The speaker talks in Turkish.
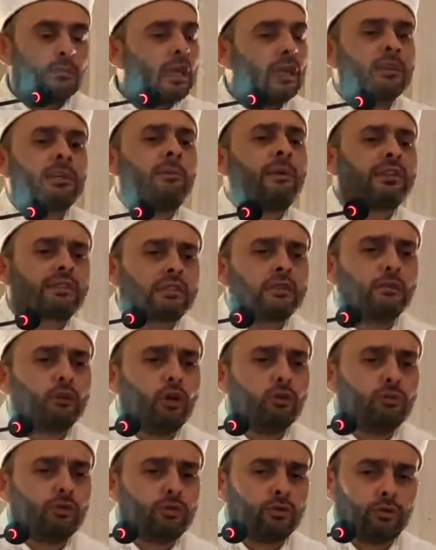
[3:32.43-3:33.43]
Namaz
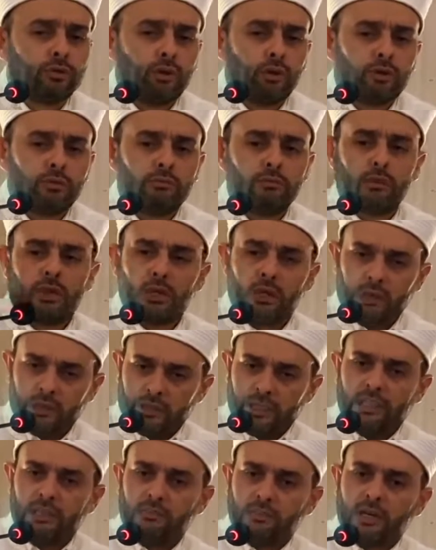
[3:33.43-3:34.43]
kılıyor muydu diyorum
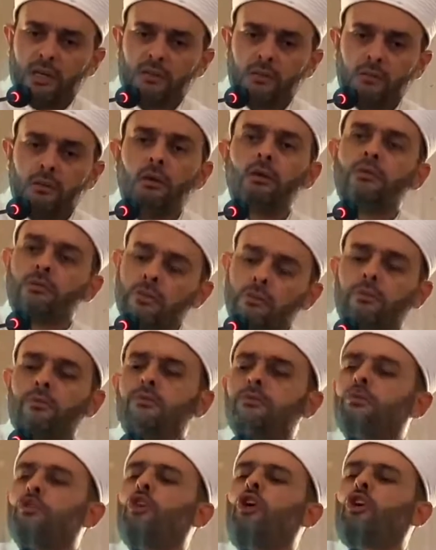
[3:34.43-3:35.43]
imanı.
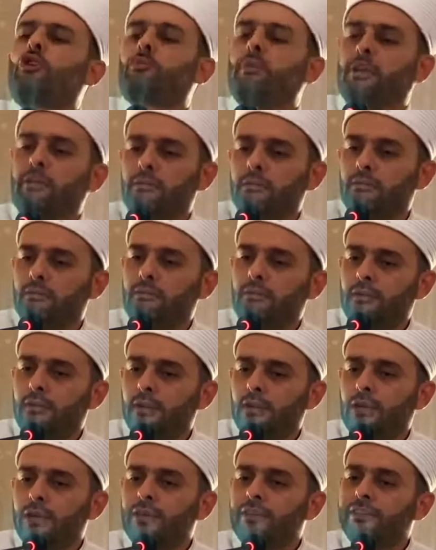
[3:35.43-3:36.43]
Korkmayın.
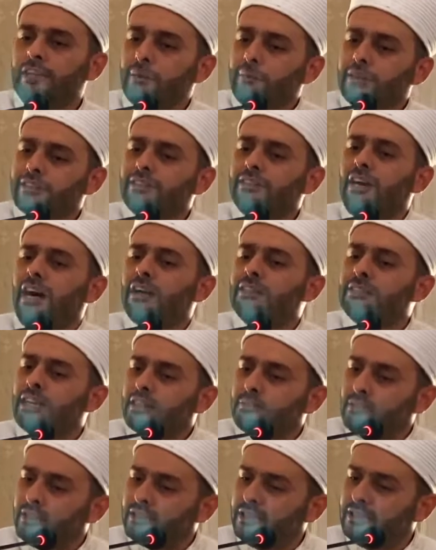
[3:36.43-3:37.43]
Namazını
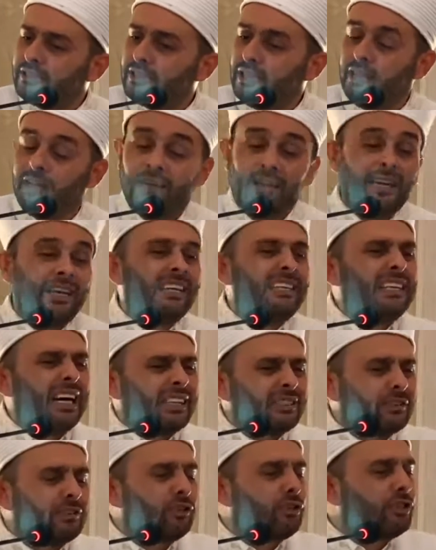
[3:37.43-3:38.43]
aksatmadıysa,
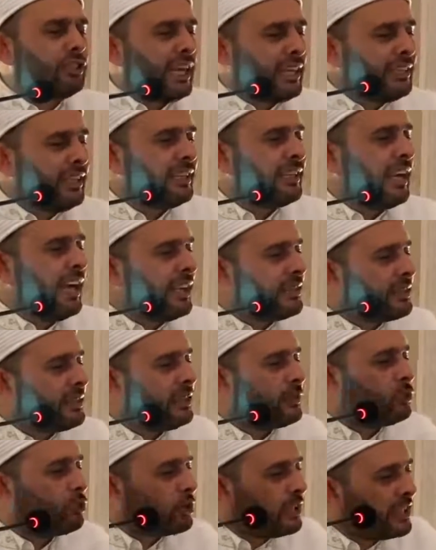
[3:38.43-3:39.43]
yanlış, gedik,
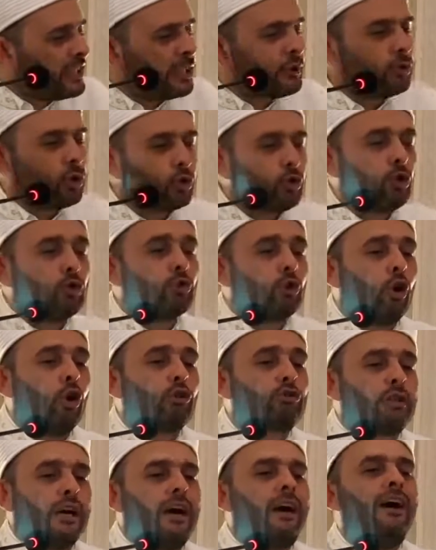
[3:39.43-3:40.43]
eksik, kırık dökük de
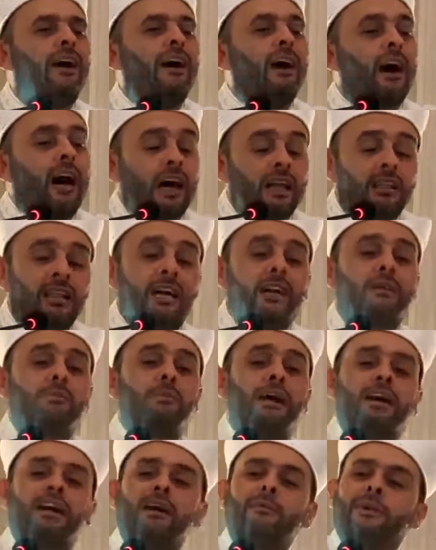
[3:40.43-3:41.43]
olsa Allah'ın
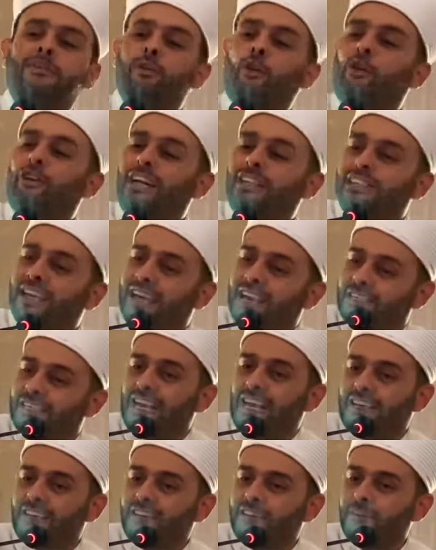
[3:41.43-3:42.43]
merhameti ona değecek.